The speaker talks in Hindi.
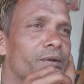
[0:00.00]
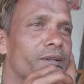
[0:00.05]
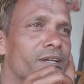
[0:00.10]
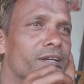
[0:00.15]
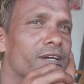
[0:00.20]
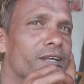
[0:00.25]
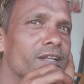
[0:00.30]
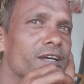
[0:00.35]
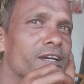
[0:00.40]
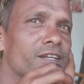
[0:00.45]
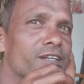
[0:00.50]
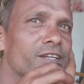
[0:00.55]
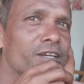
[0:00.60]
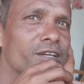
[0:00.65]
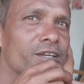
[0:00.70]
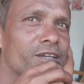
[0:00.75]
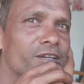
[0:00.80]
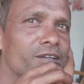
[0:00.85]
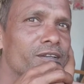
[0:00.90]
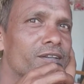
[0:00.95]
पड़ेगा ना कि
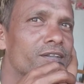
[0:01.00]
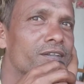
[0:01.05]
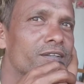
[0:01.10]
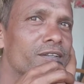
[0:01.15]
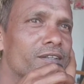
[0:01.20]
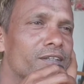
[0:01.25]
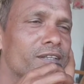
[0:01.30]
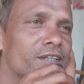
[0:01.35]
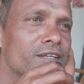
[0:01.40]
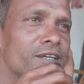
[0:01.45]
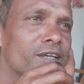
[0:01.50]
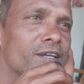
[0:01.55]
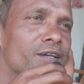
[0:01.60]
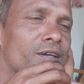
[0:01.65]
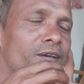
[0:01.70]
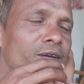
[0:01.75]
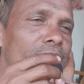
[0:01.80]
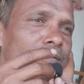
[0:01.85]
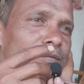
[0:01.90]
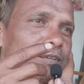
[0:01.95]
एक
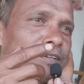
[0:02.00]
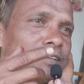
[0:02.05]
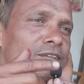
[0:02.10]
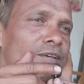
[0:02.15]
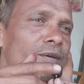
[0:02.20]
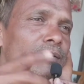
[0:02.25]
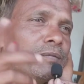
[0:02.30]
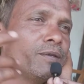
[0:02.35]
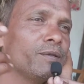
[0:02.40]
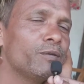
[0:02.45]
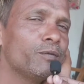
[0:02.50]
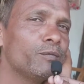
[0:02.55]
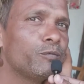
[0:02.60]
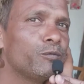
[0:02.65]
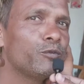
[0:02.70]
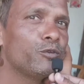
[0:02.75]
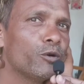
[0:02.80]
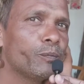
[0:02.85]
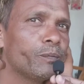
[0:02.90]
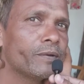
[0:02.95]
जैसा भी
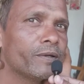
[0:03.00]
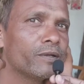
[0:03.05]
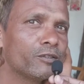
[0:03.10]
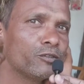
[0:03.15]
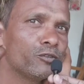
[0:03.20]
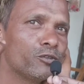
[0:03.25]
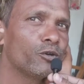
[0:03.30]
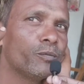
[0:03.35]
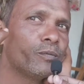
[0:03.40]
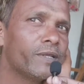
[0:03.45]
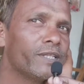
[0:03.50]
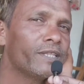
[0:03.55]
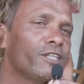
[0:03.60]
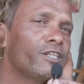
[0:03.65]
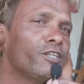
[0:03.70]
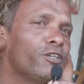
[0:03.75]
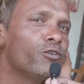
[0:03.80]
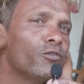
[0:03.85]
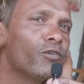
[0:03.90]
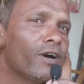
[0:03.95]
जो पर, जो
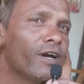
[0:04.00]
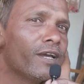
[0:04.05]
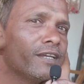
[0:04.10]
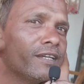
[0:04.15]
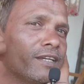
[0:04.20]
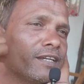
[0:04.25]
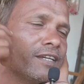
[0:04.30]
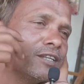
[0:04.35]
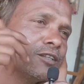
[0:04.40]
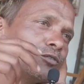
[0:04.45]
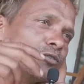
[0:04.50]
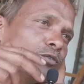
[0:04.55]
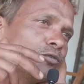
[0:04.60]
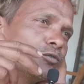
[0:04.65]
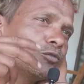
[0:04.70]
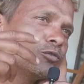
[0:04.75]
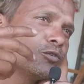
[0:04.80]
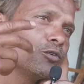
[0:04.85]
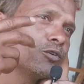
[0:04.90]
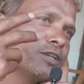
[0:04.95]
मंत्रियों आएंगे तो
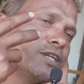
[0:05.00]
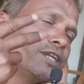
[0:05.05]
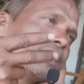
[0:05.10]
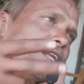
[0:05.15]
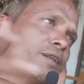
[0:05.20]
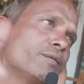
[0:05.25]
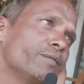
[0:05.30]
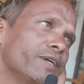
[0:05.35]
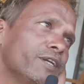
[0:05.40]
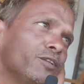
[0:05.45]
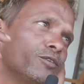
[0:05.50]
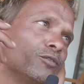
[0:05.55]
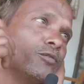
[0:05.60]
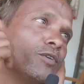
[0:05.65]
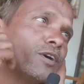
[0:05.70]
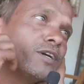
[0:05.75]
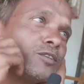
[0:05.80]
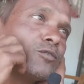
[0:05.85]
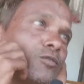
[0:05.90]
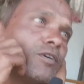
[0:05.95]
उनको रिटर्न
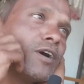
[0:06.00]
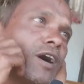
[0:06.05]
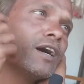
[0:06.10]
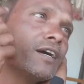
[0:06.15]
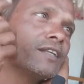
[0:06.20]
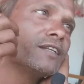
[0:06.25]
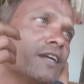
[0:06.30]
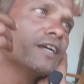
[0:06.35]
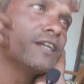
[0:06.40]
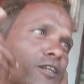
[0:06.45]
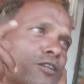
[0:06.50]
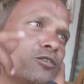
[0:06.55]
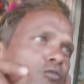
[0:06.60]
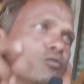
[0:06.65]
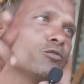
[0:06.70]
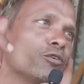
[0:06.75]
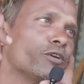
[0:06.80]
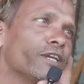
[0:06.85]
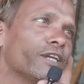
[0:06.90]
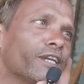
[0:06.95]
भेजूंगा तो कहाँ जाएंगे तो
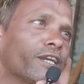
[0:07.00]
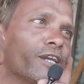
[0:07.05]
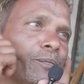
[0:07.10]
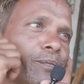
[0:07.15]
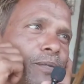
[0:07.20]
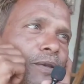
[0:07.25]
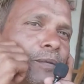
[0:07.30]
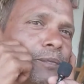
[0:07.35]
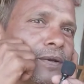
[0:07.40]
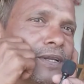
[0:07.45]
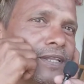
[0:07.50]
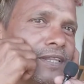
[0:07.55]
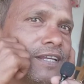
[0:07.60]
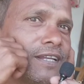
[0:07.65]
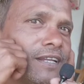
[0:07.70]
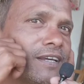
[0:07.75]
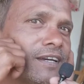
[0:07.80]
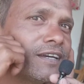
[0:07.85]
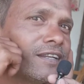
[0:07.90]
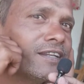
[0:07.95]
उनको एक एक पेपर
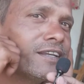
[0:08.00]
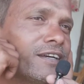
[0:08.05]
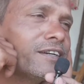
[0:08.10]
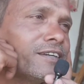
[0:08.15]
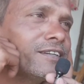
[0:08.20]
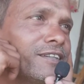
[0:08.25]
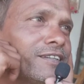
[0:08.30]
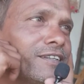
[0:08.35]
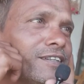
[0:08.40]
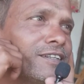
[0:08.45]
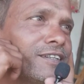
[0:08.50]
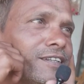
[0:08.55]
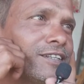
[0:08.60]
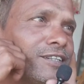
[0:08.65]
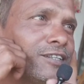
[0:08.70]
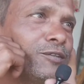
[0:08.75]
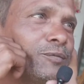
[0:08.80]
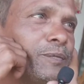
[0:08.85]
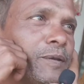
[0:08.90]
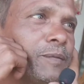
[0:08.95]
देना है ना
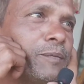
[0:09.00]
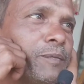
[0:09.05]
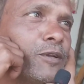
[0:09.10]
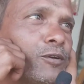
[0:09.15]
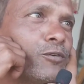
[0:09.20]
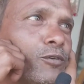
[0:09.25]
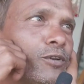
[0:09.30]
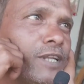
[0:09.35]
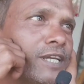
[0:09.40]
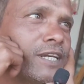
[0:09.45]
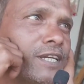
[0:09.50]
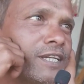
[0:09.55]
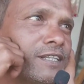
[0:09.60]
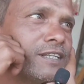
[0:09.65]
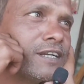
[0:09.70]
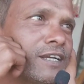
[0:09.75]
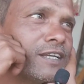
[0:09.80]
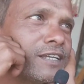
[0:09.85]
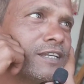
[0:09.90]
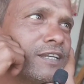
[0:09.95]
इस पेपर को लेके
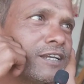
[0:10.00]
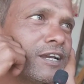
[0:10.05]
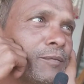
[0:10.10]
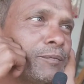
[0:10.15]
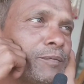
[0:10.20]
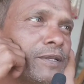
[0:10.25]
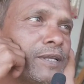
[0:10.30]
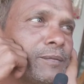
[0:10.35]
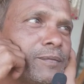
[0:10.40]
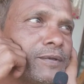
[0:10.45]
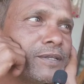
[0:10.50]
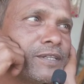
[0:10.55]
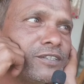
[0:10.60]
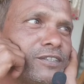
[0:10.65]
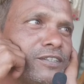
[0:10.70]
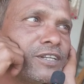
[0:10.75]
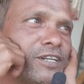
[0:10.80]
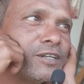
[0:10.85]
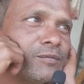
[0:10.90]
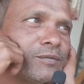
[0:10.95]
जाएं अपने अपने
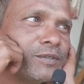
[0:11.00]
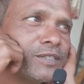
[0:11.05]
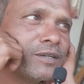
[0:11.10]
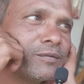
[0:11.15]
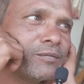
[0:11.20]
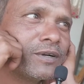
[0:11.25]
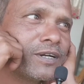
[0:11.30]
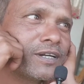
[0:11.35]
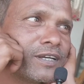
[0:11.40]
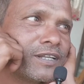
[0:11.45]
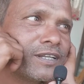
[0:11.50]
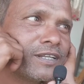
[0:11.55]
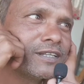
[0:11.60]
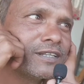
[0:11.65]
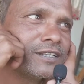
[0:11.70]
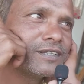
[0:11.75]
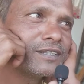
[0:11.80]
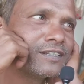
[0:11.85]
स्टेट में जमा करें